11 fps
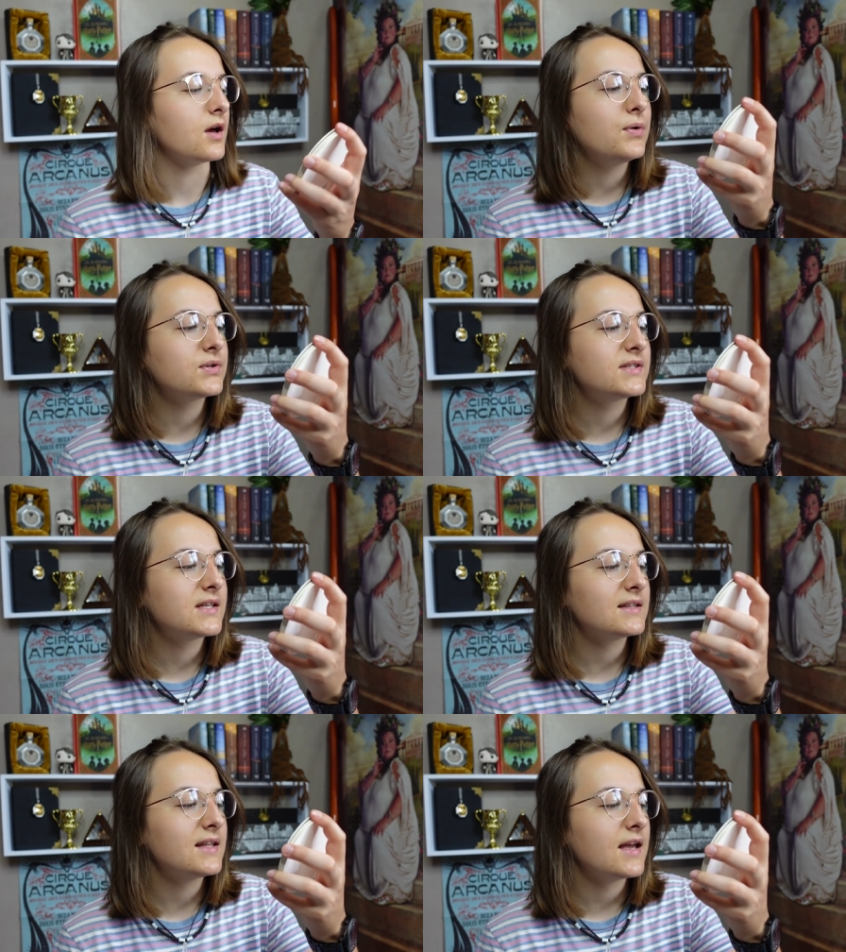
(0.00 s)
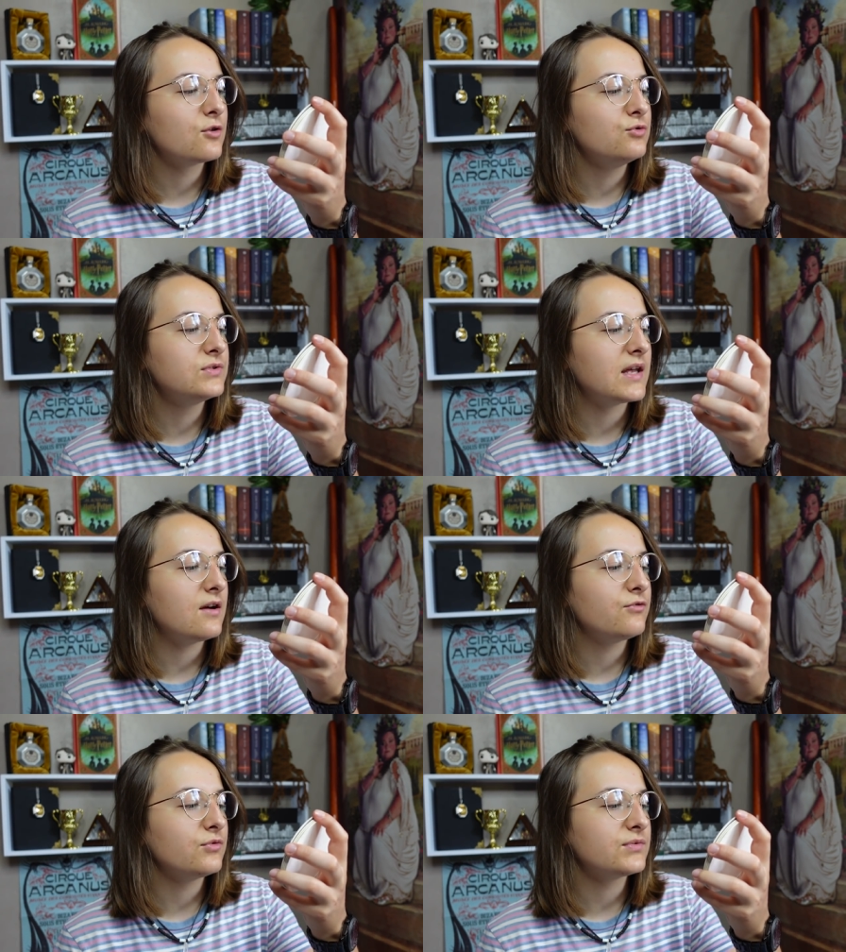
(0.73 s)
Pour Serdaigle, nous
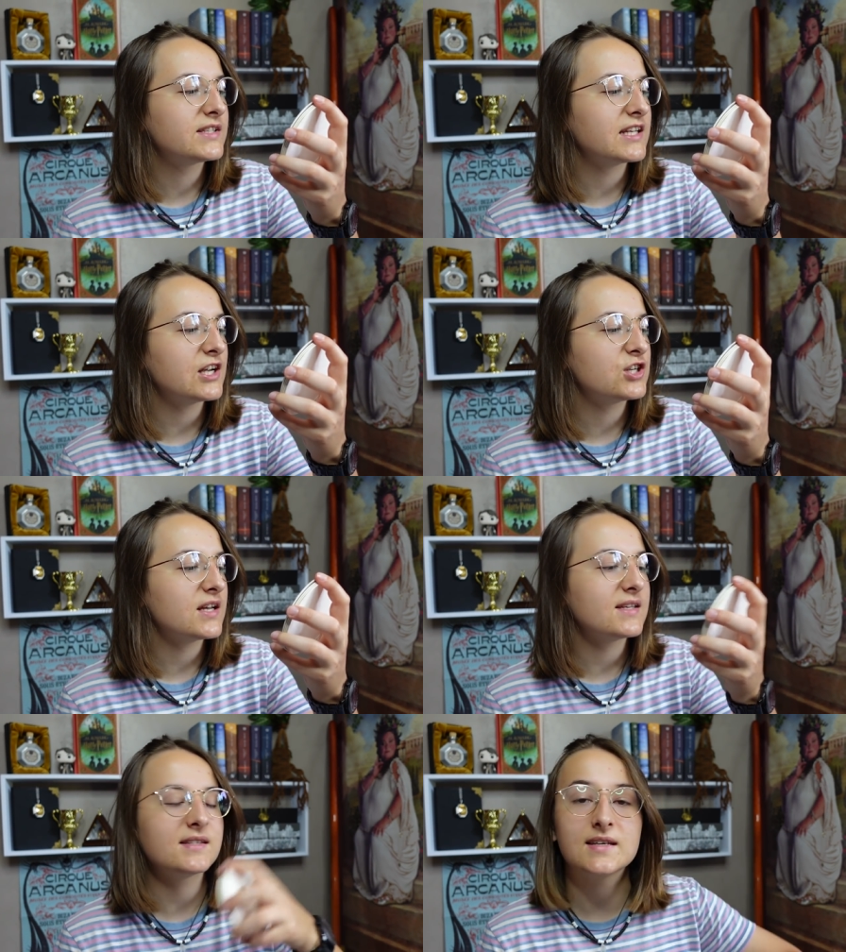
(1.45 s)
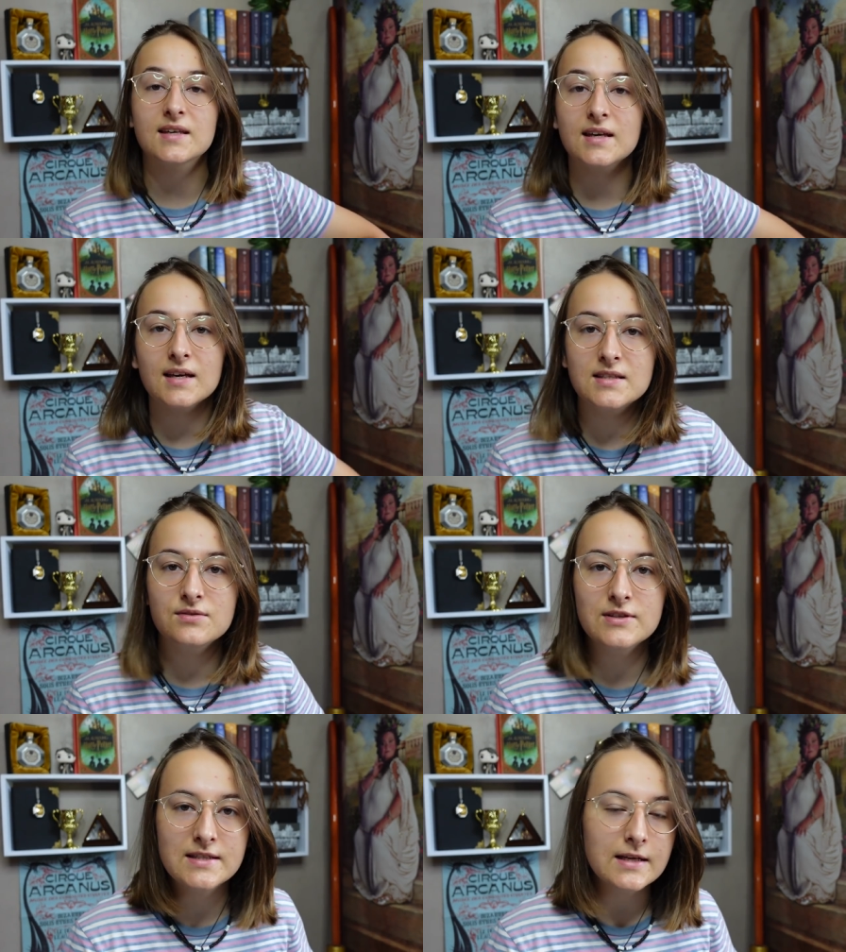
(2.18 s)
avons sagesse et
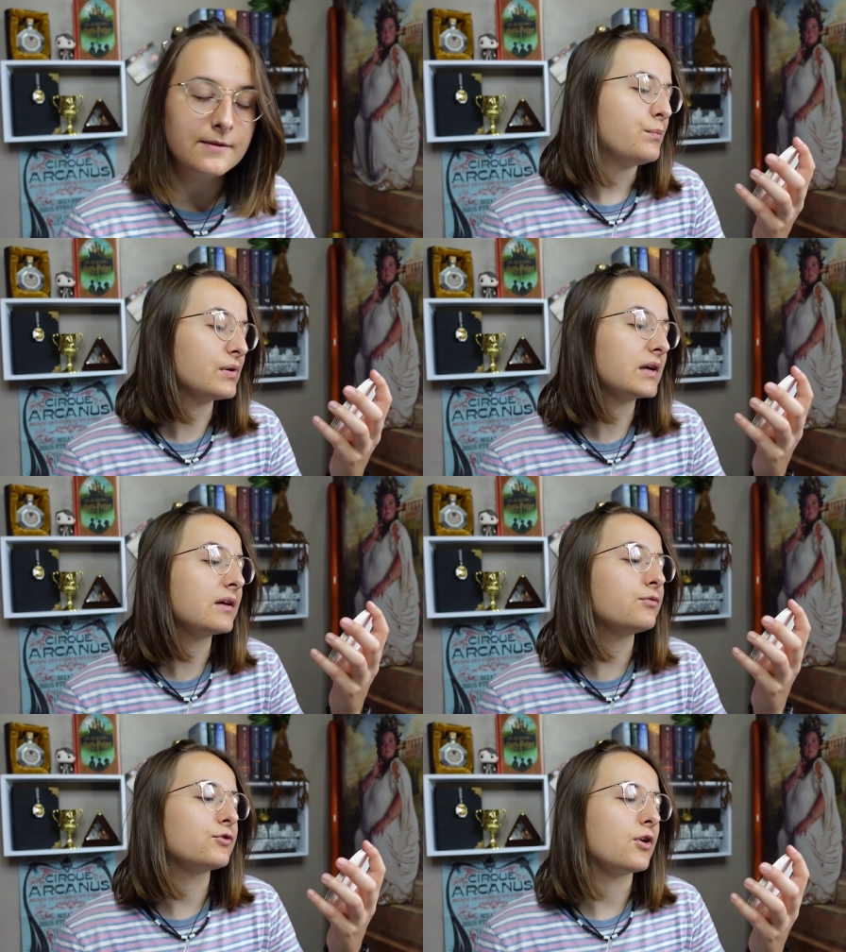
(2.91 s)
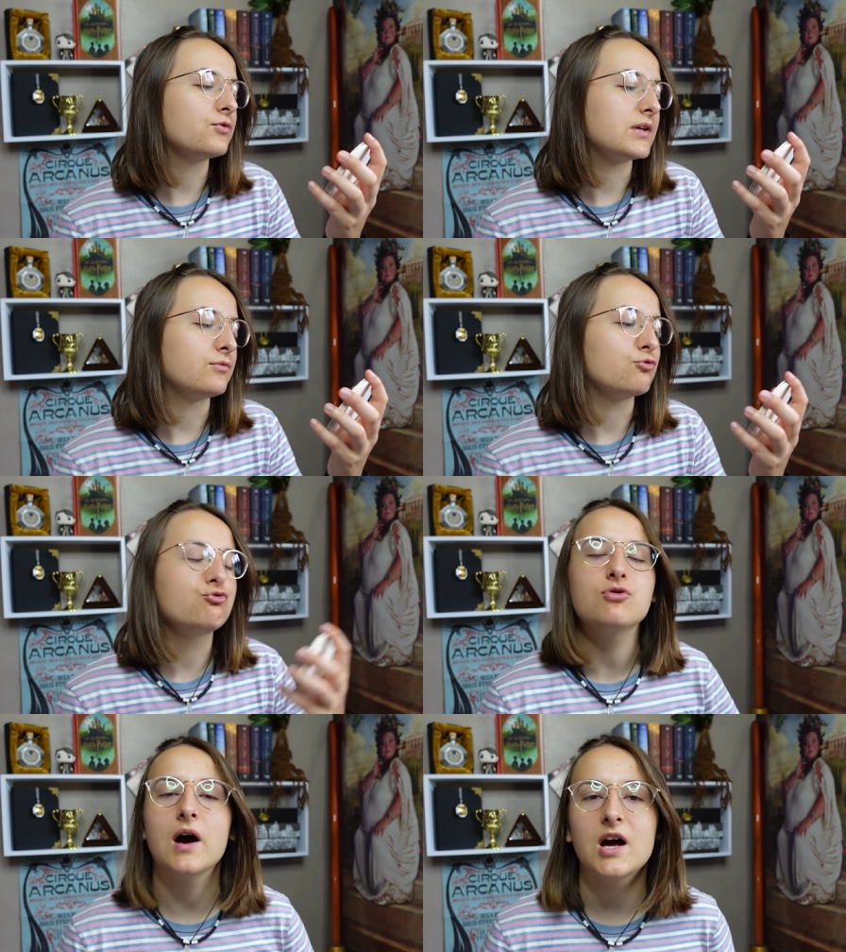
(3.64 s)
créativité. Pour Gryffondor, nous avons
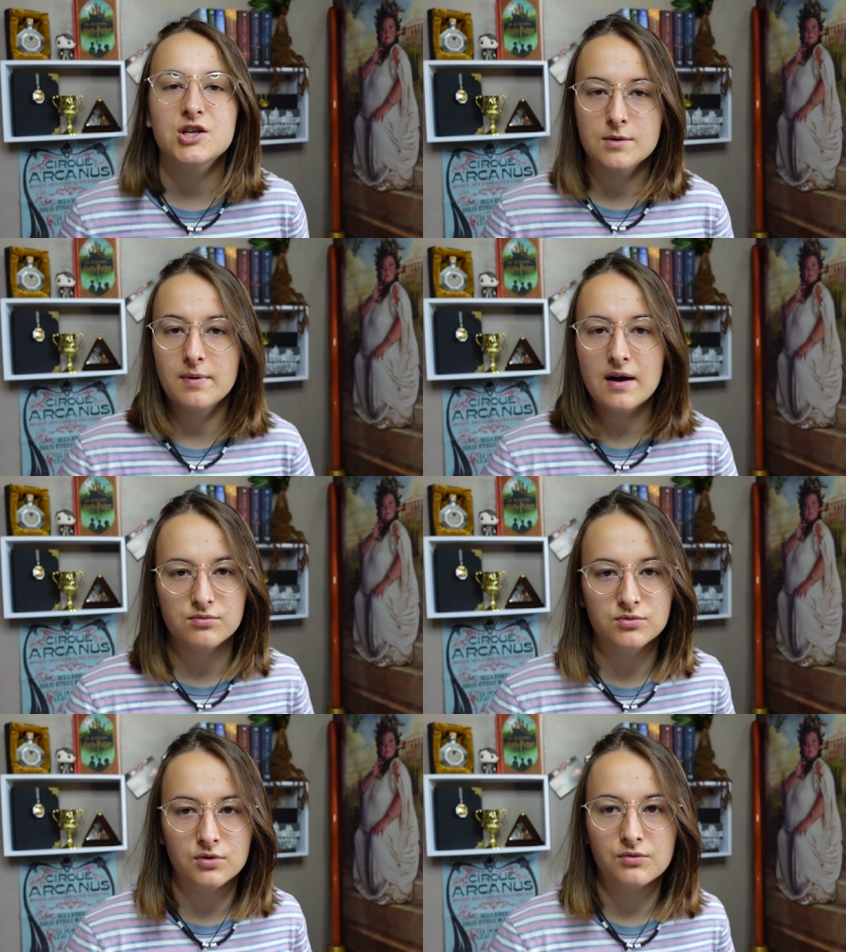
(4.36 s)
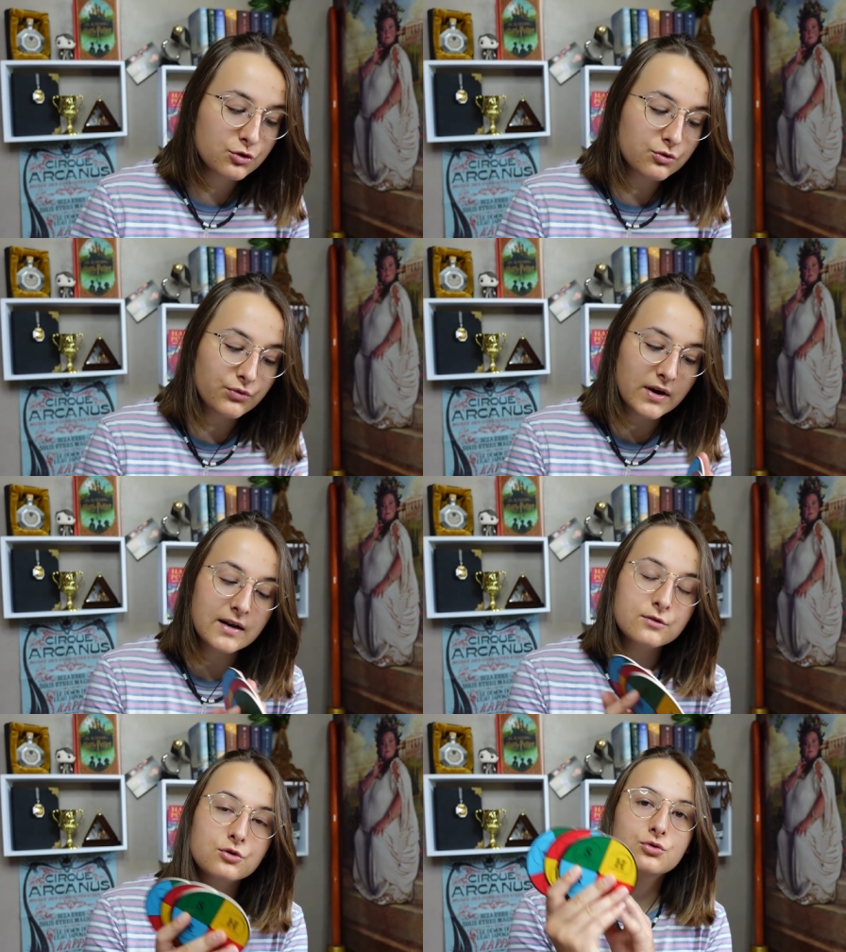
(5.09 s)
courage et bravoure. Du coup,
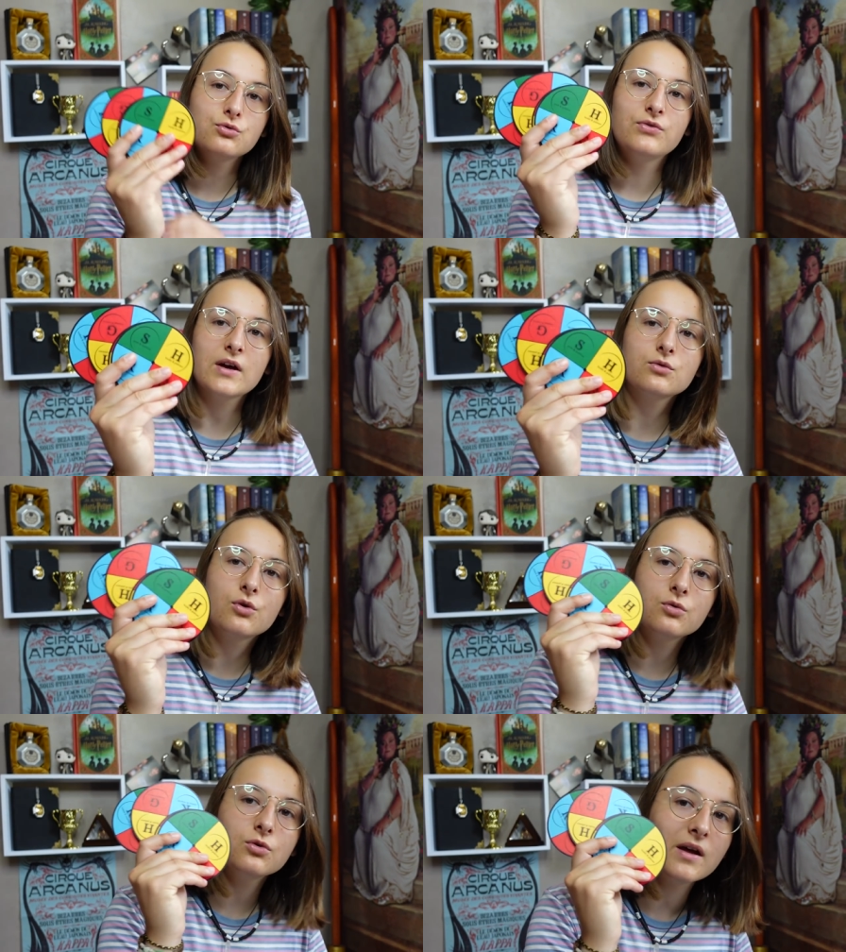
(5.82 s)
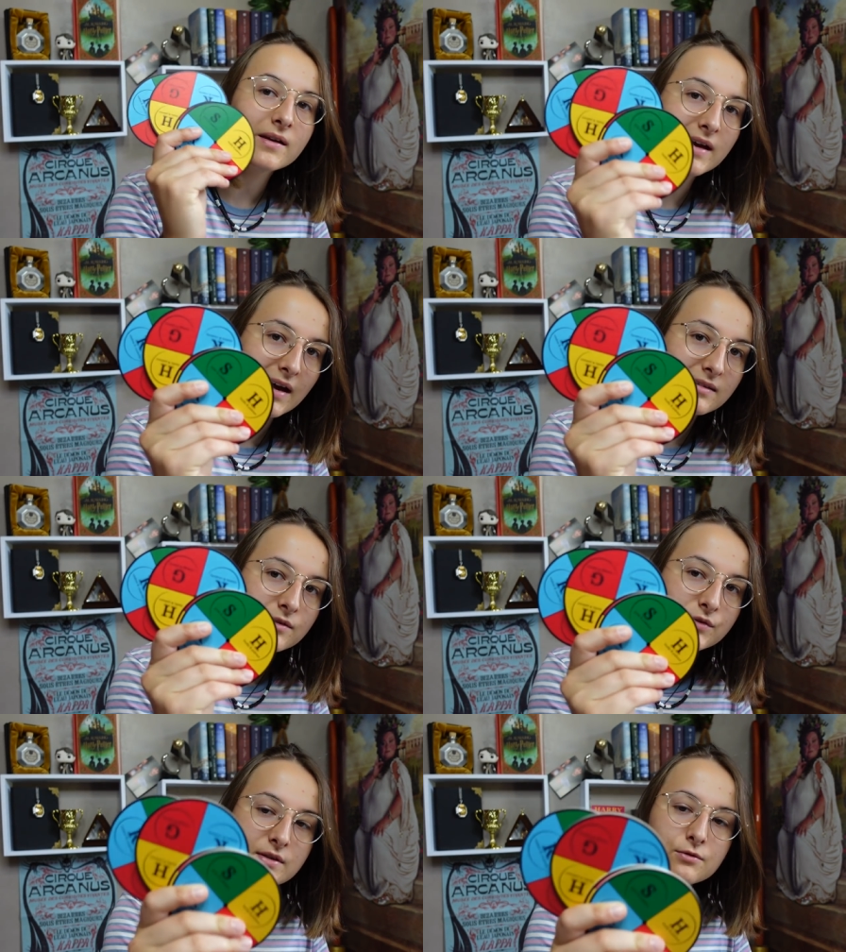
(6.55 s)
voilà les dessous de verre, donc on en a
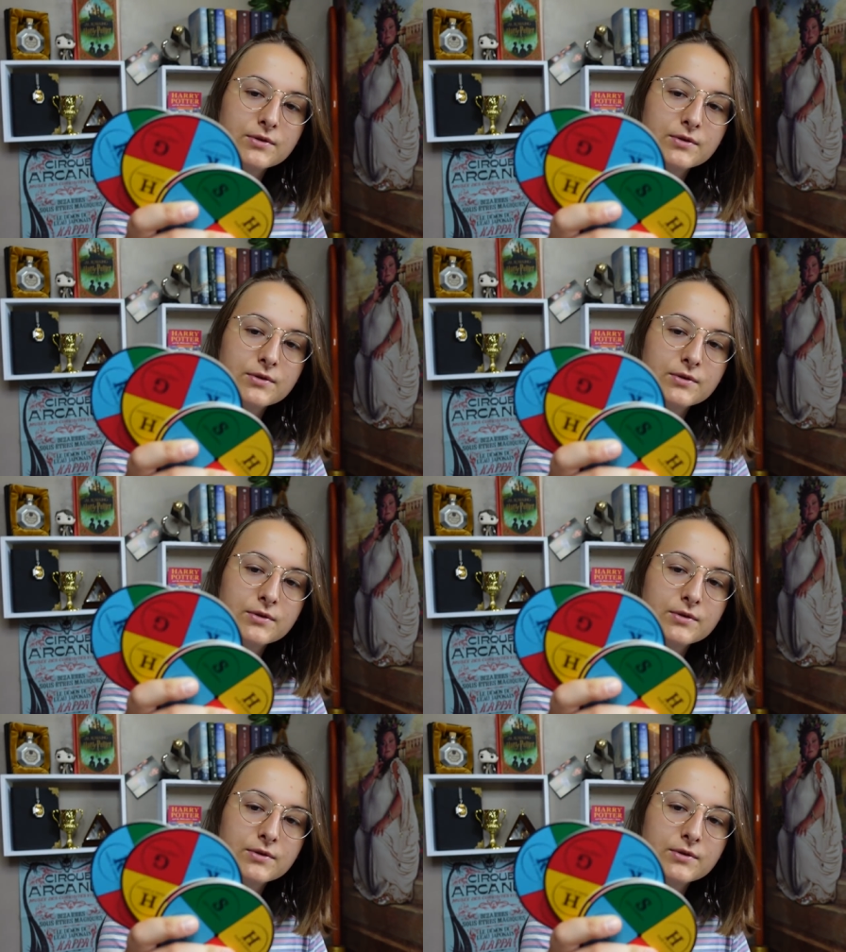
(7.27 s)
quatre, c'est